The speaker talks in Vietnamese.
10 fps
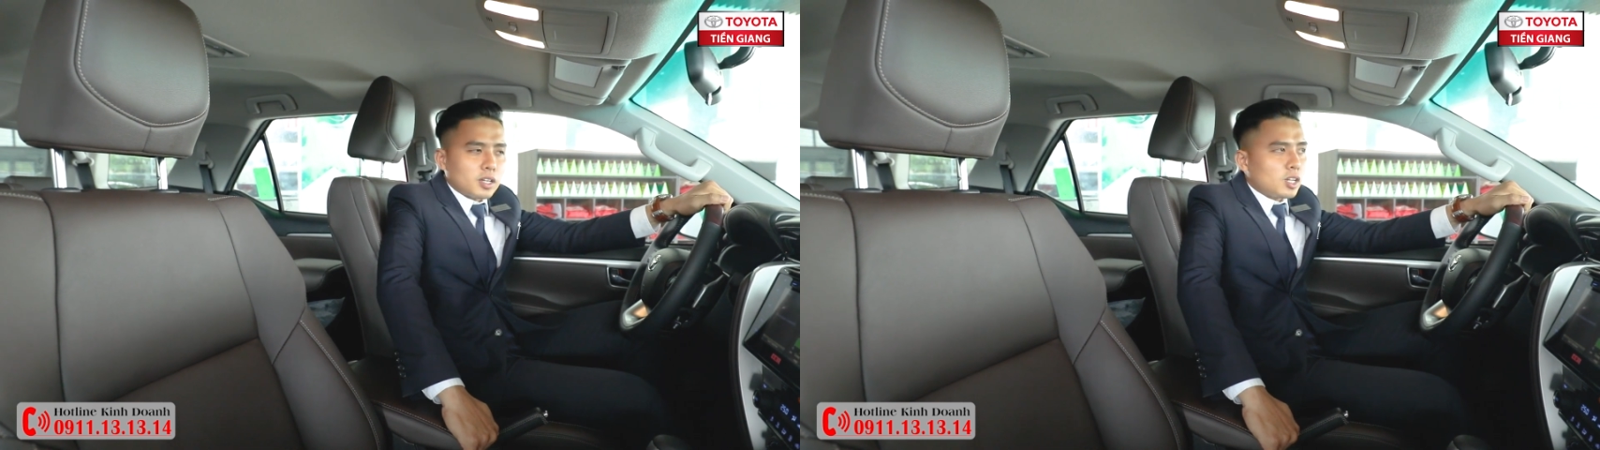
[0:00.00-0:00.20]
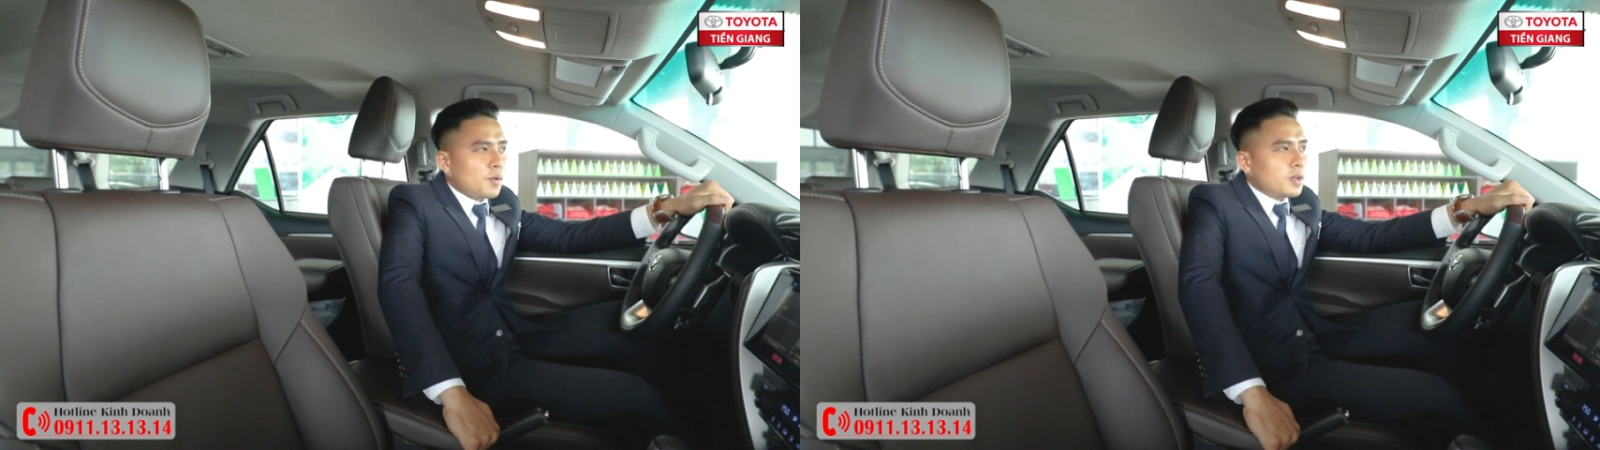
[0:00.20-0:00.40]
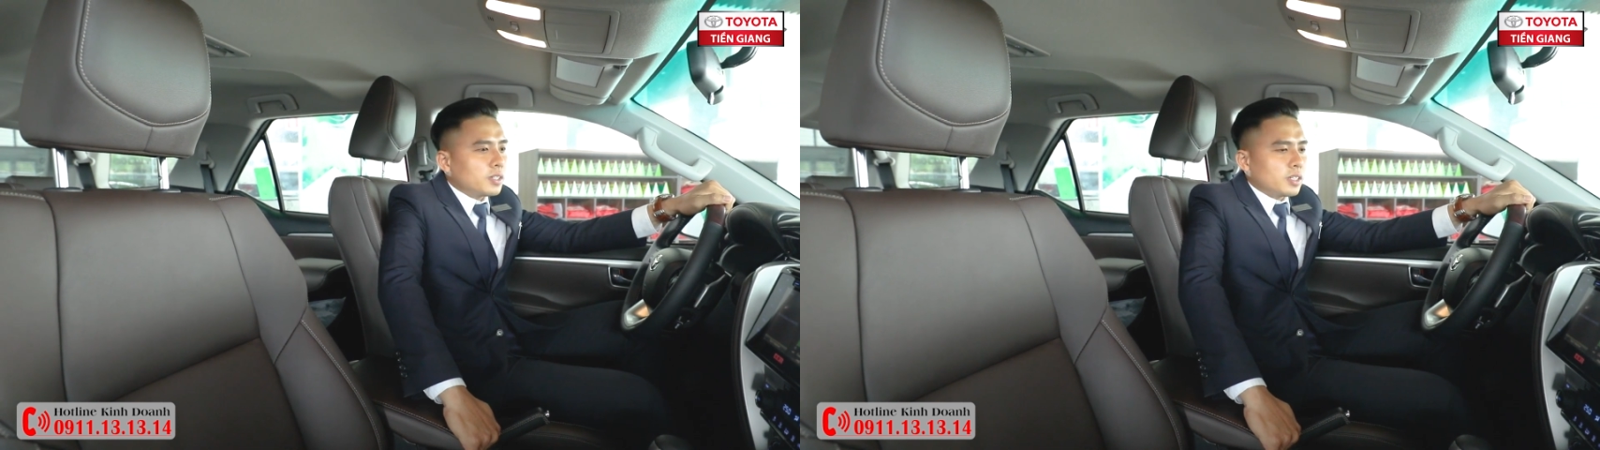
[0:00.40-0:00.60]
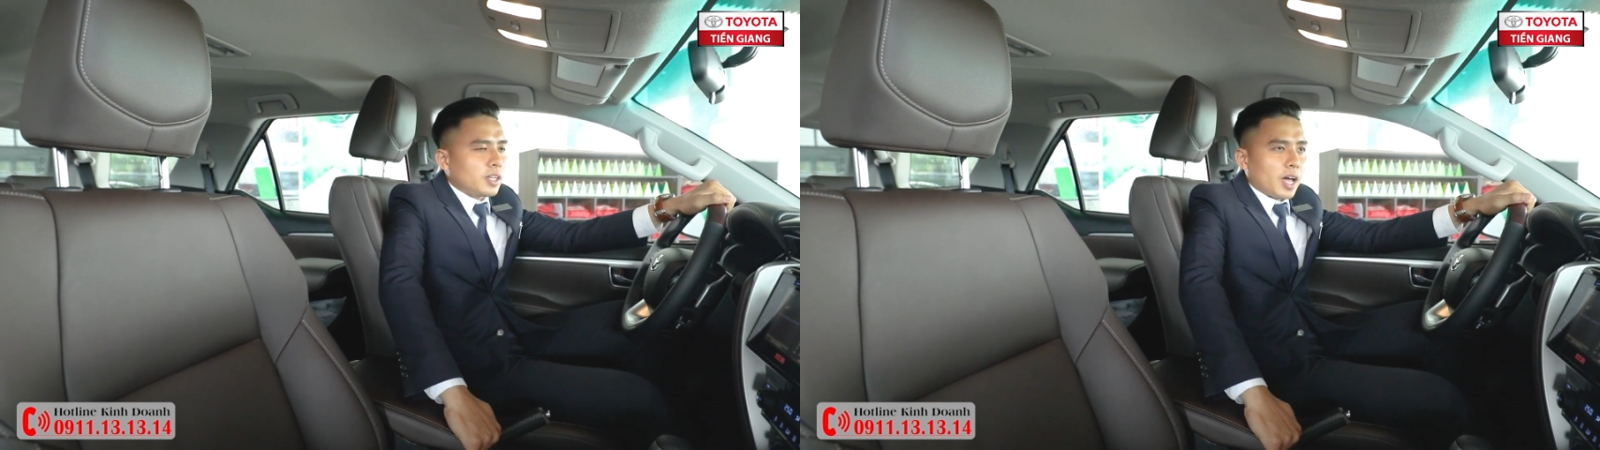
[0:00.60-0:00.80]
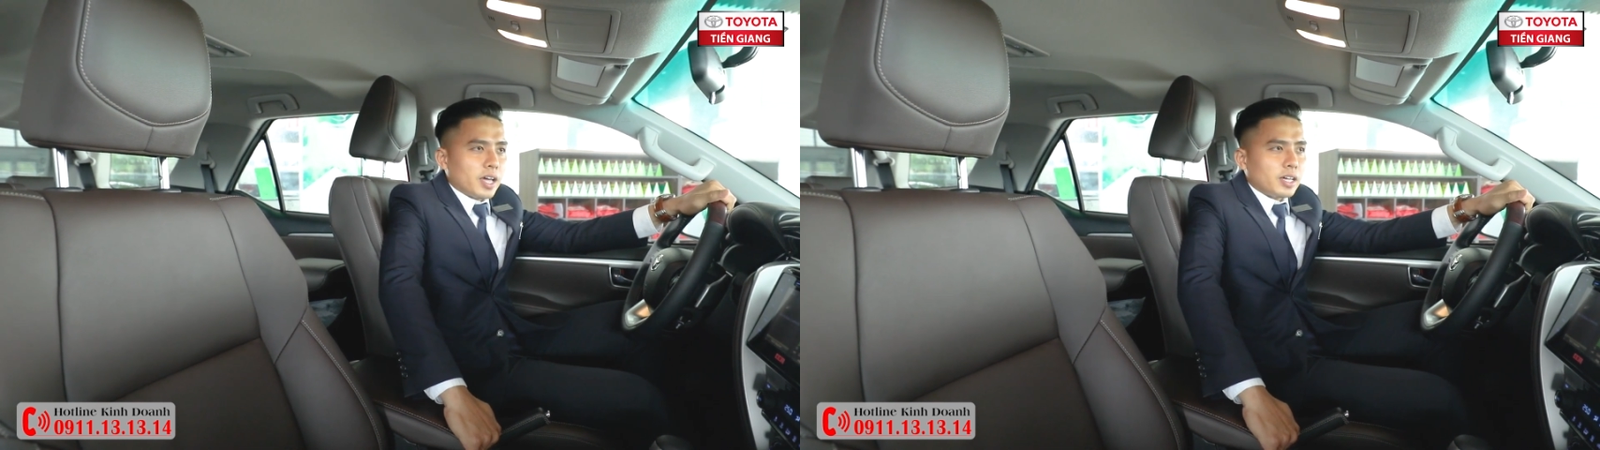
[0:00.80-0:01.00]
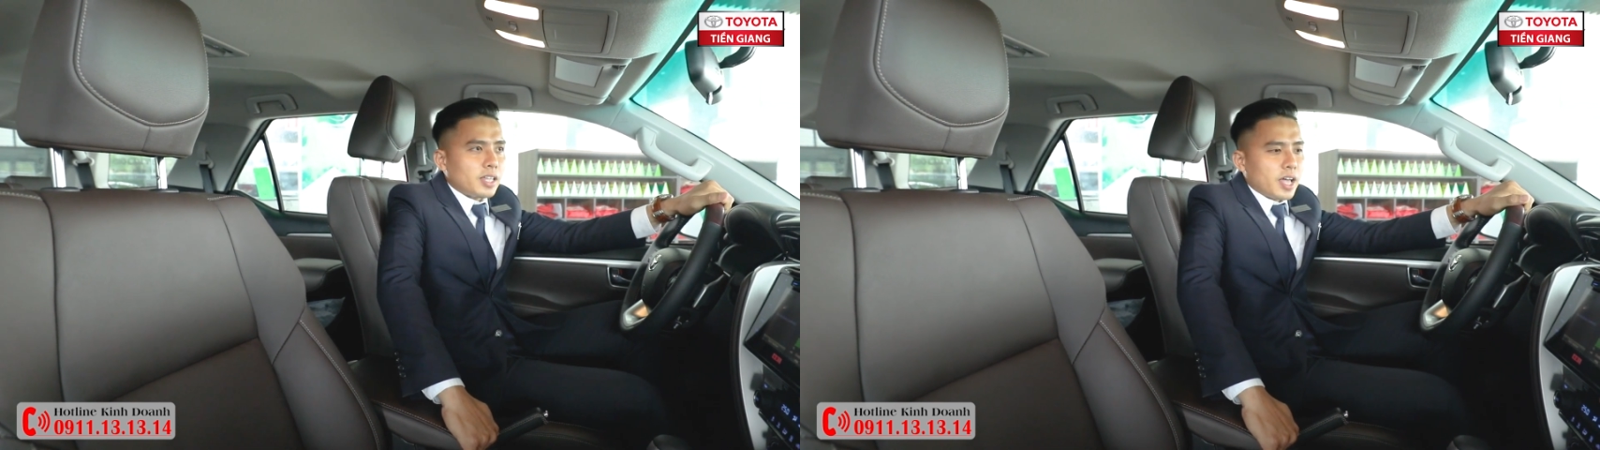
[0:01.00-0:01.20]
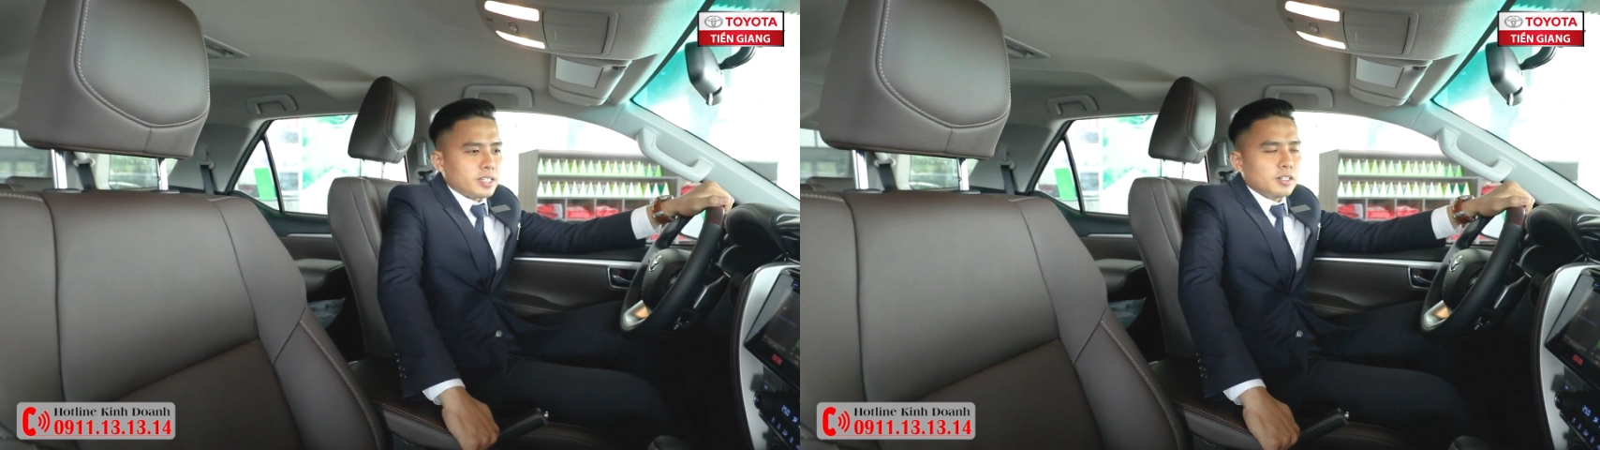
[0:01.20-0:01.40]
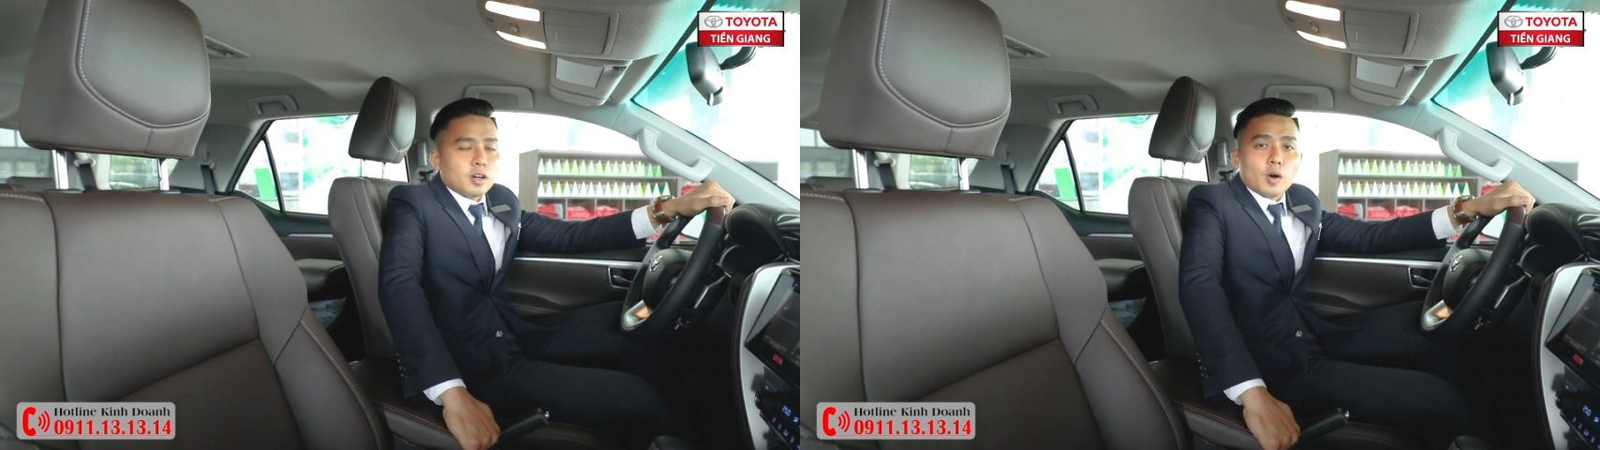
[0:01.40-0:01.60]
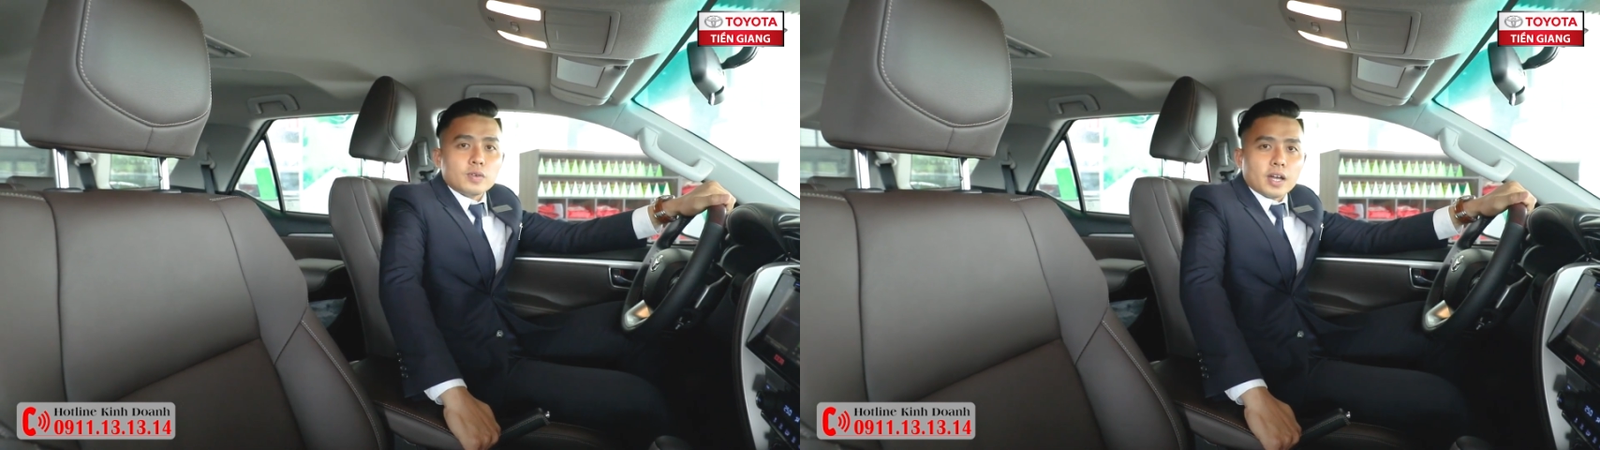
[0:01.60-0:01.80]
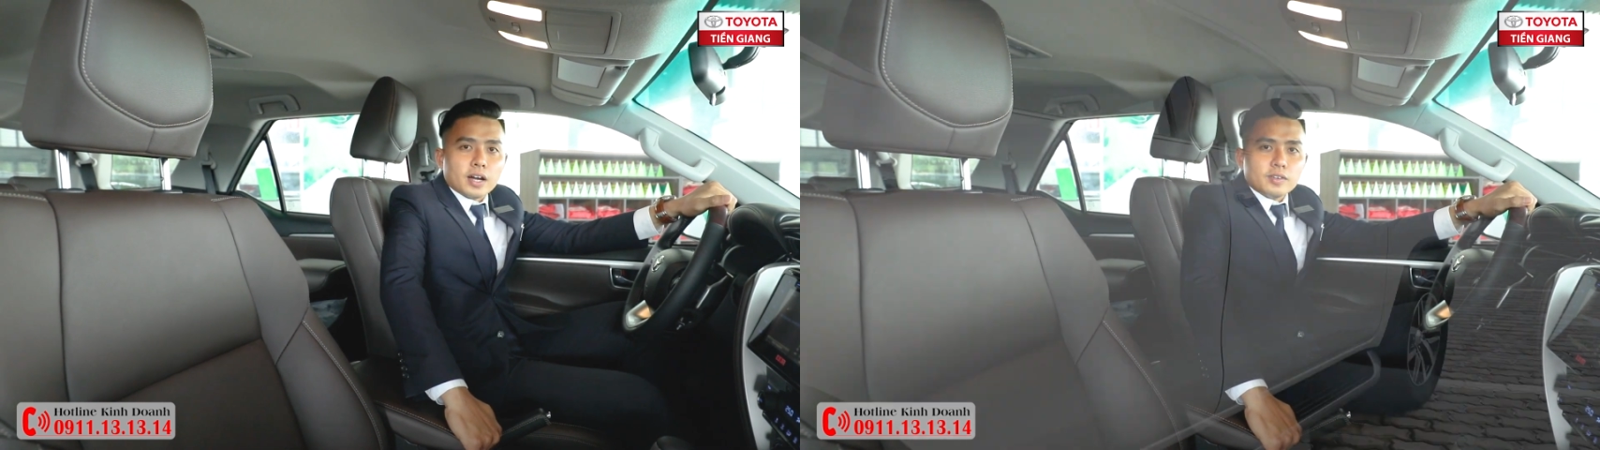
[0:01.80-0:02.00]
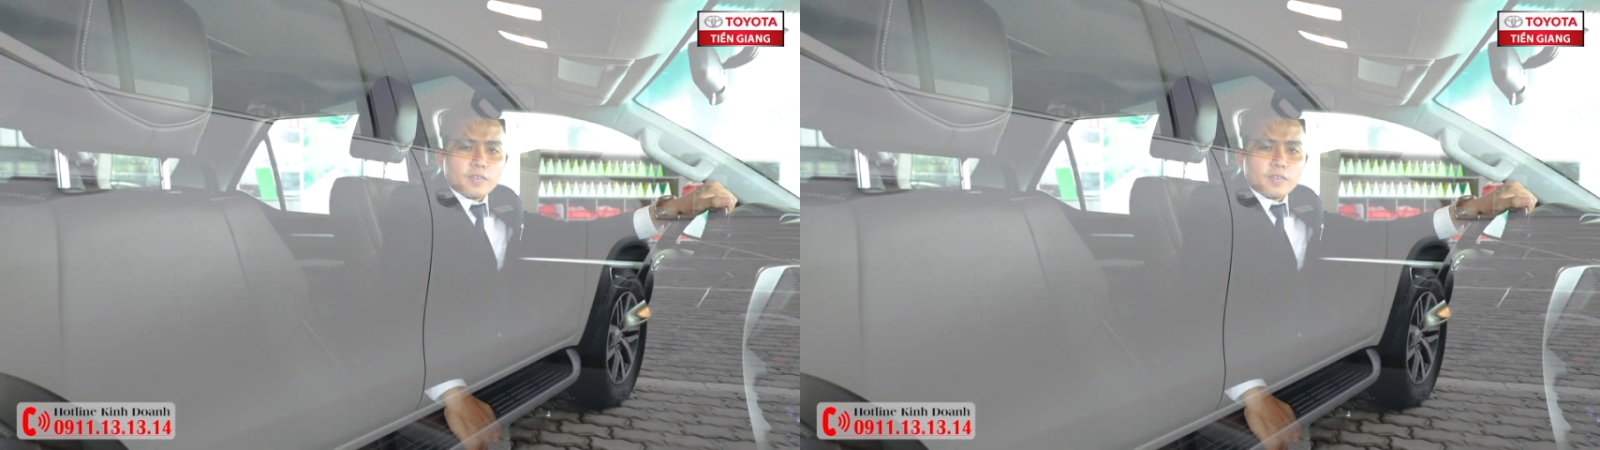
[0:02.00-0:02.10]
đối với chương trình này khách hàng sẽ được hỗ trợ